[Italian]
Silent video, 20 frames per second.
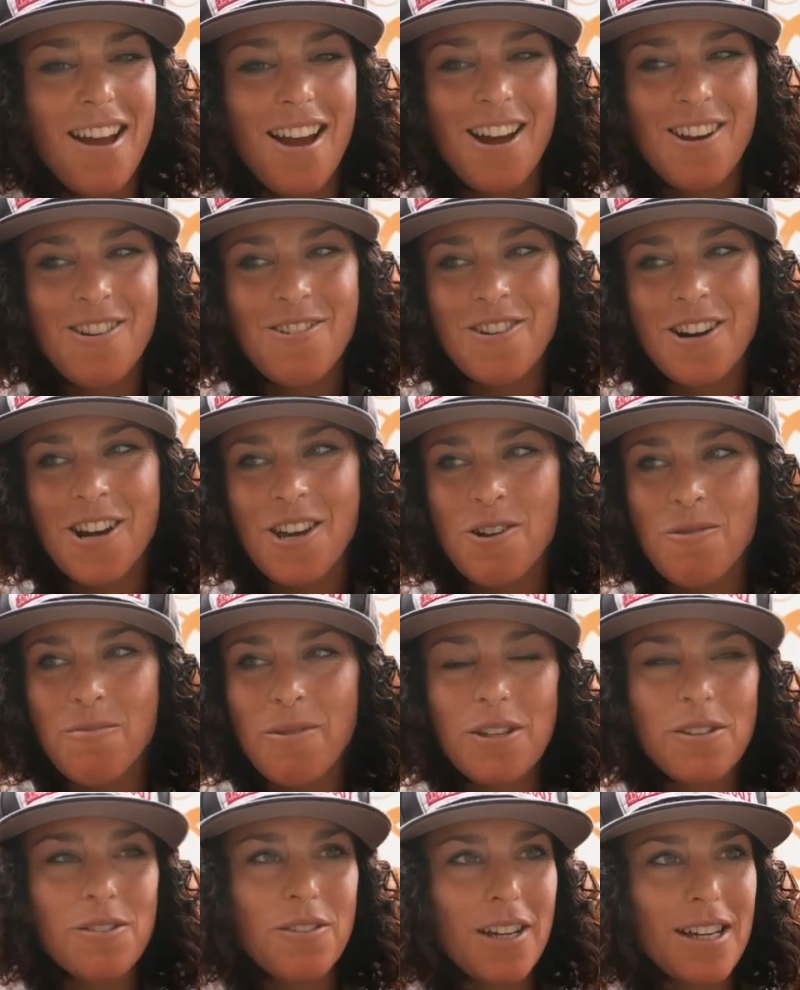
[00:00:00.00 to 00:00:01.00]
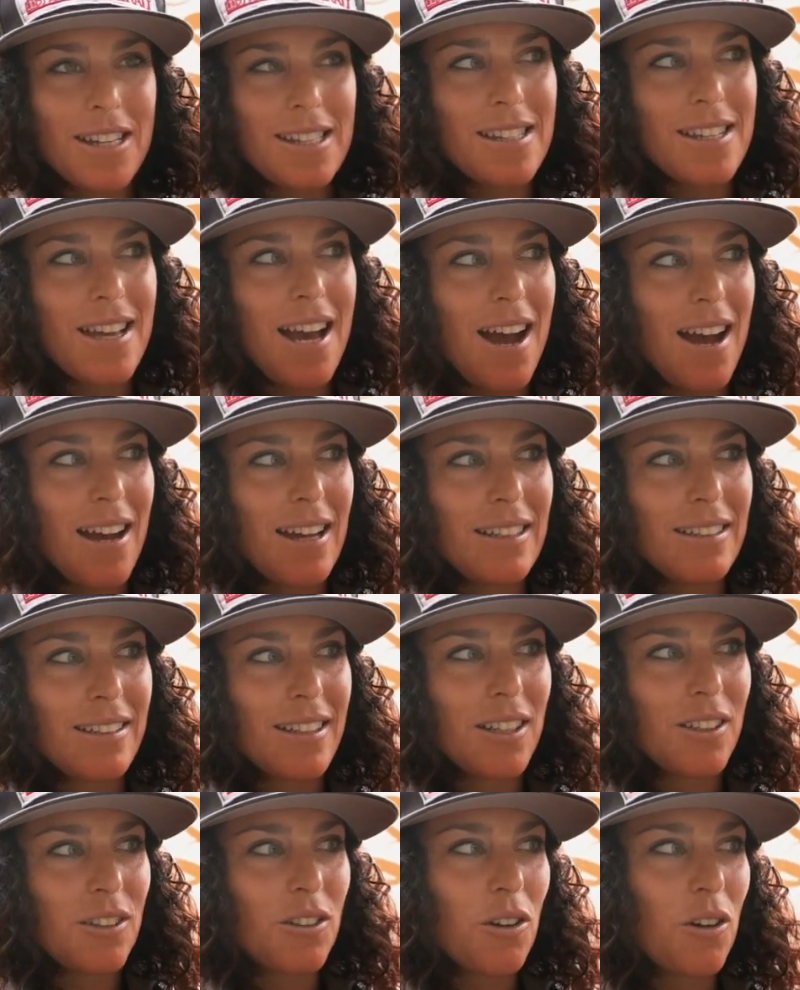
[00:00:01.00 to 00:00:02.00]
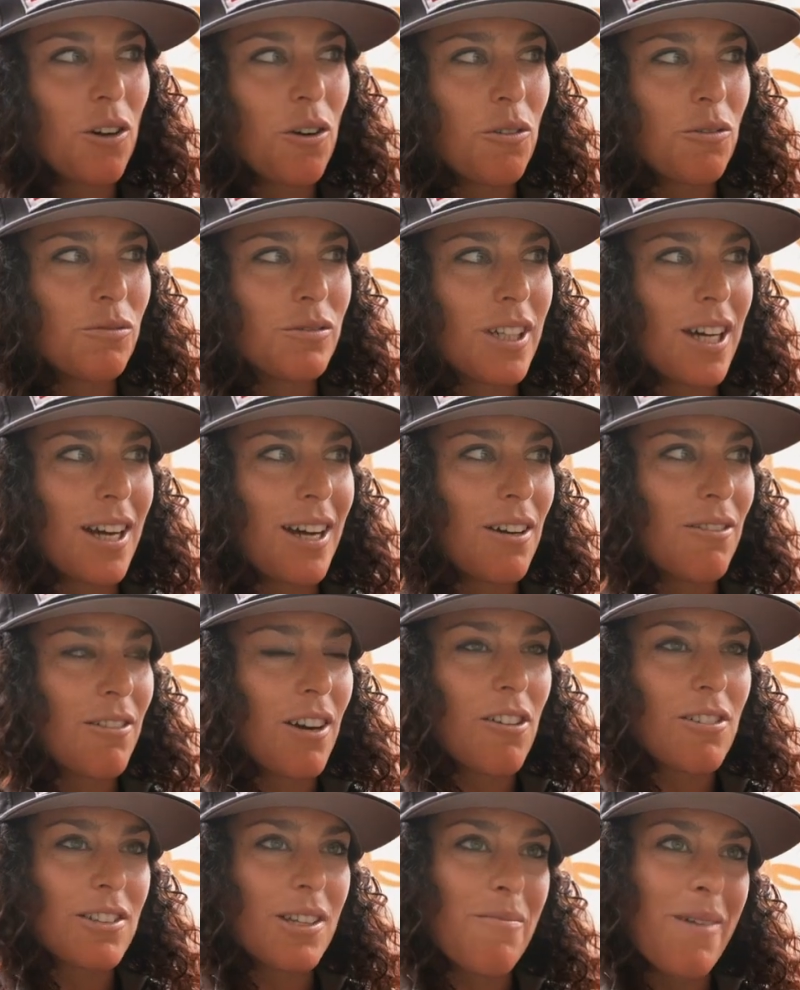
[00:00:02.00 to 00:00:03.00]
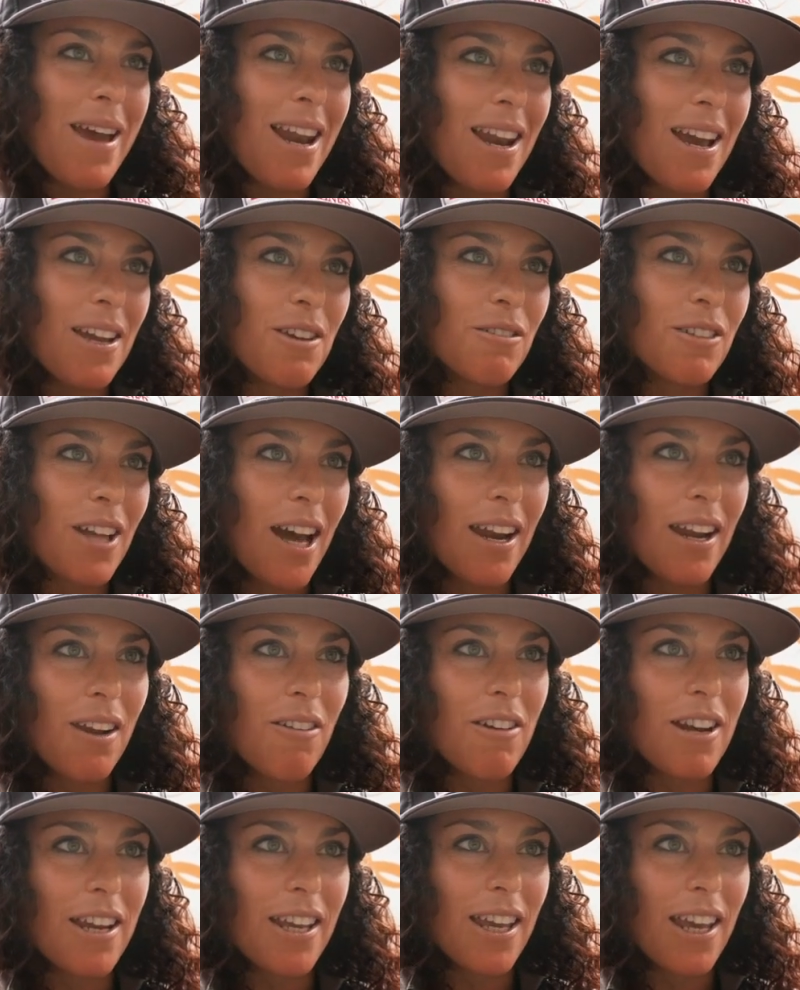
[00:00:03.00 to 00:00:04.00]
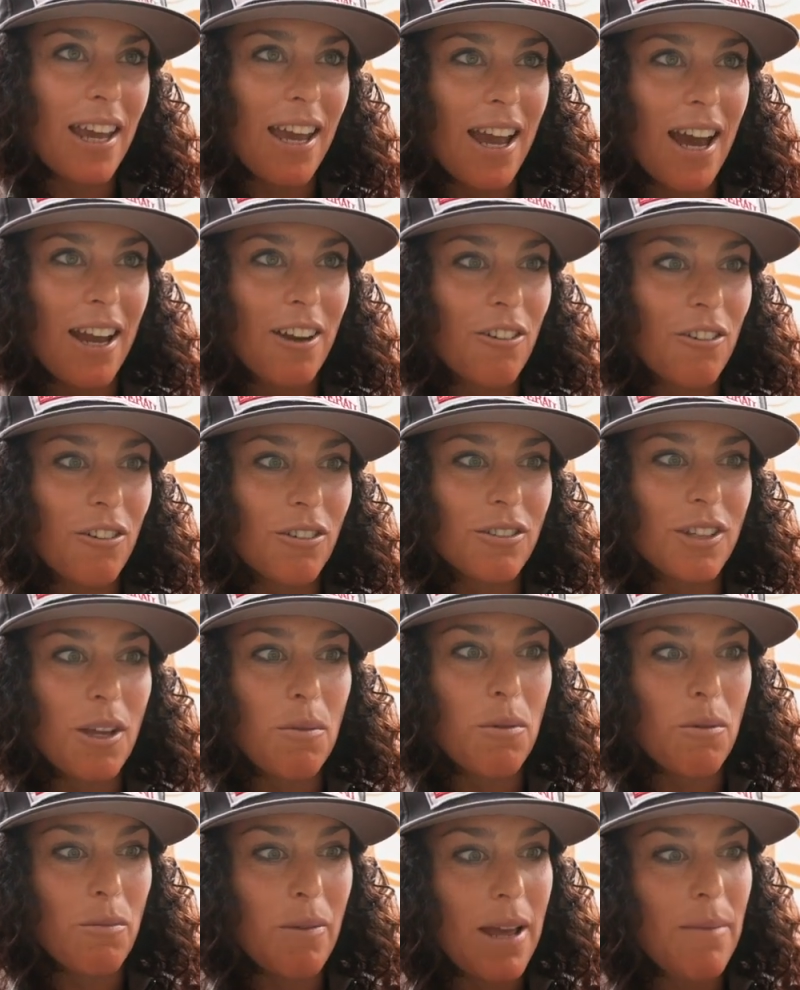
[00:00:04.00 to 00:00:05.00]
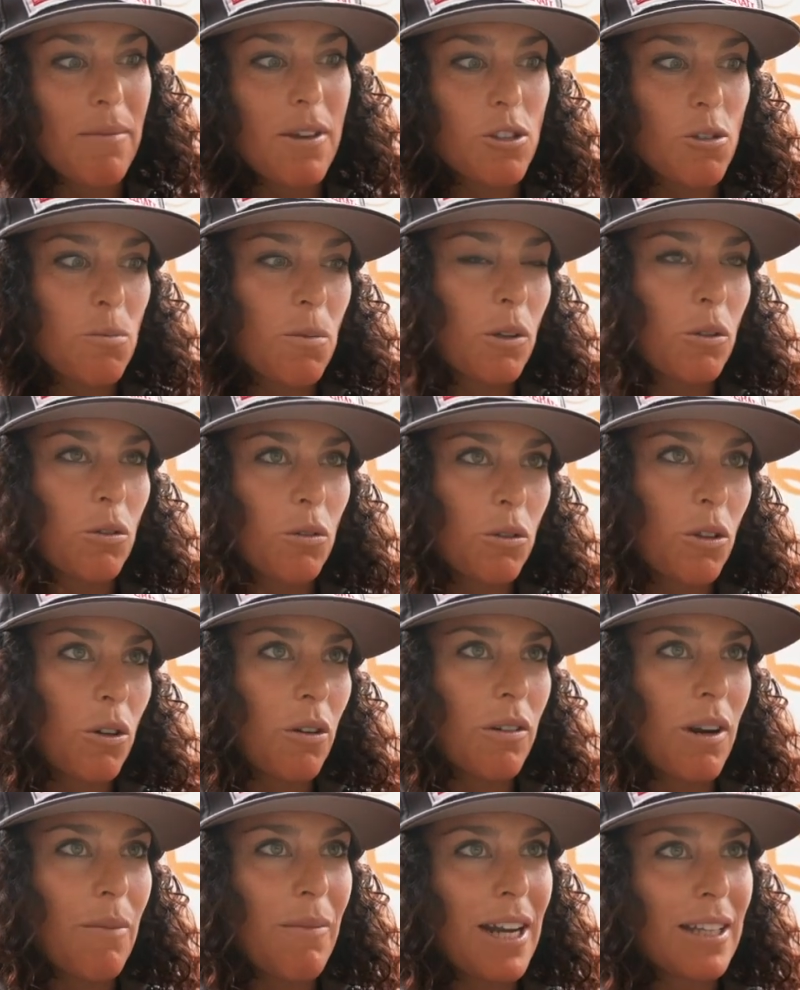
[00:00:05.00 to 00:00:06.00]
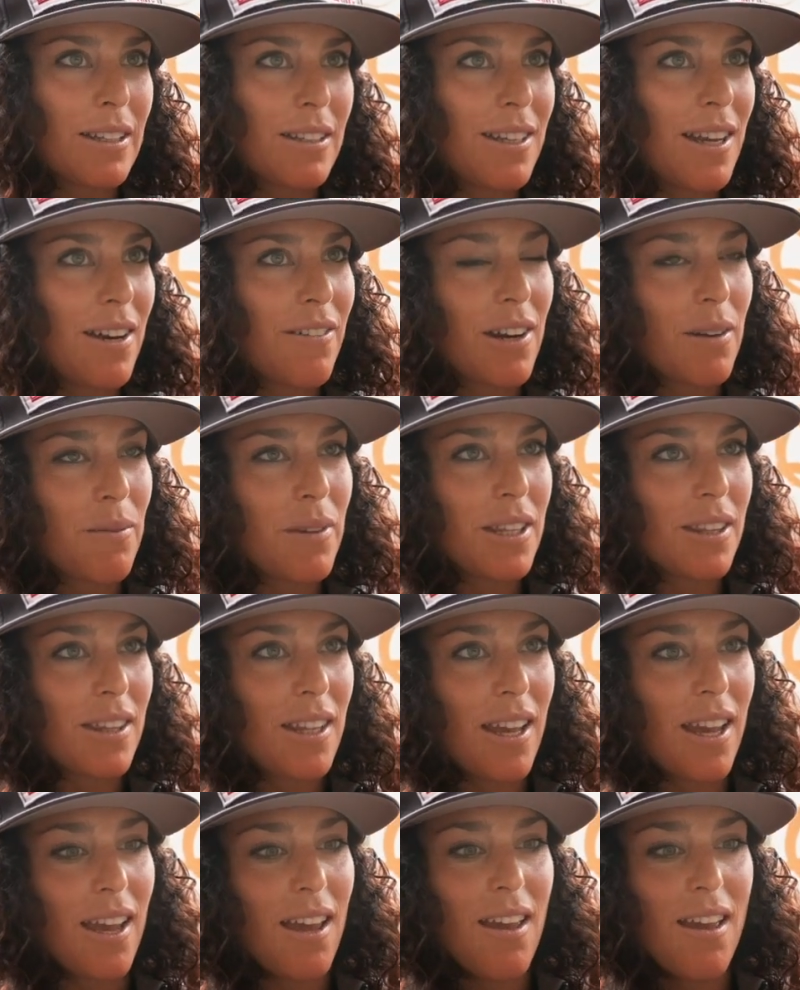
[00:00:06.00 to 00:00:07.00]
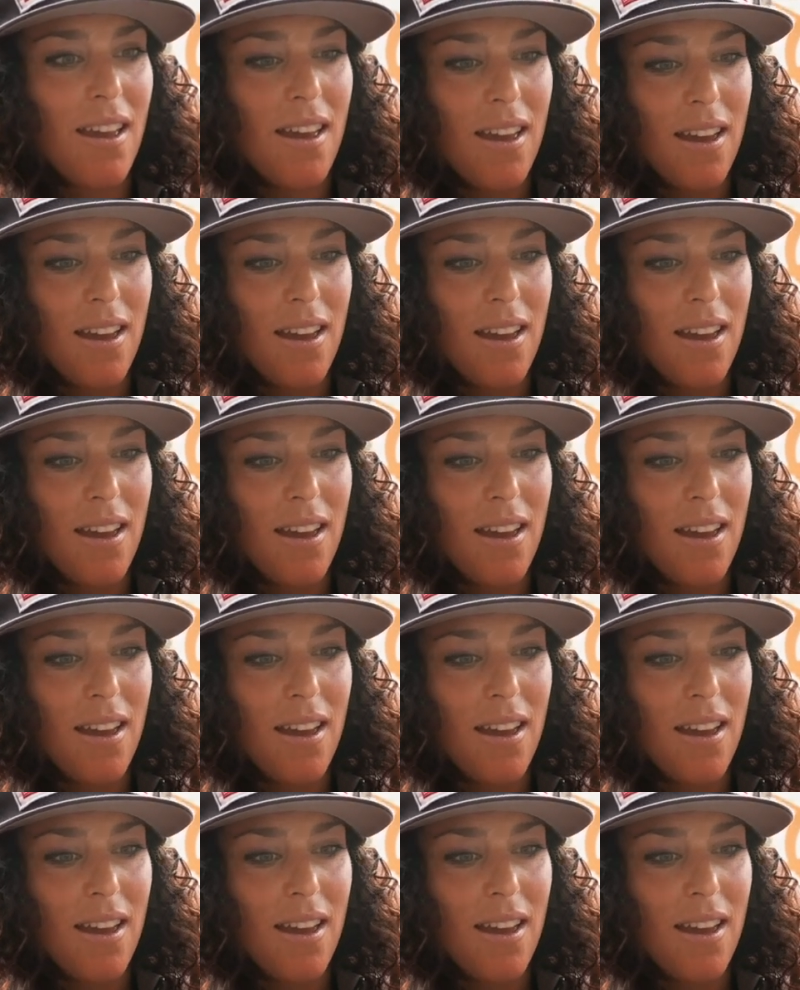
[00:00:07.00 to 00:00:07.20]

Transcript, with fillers: Allora io penso che sia intanto una, una, cosa bella aiutare quelli che hanno dei problemi e soprattutto una malattia veramente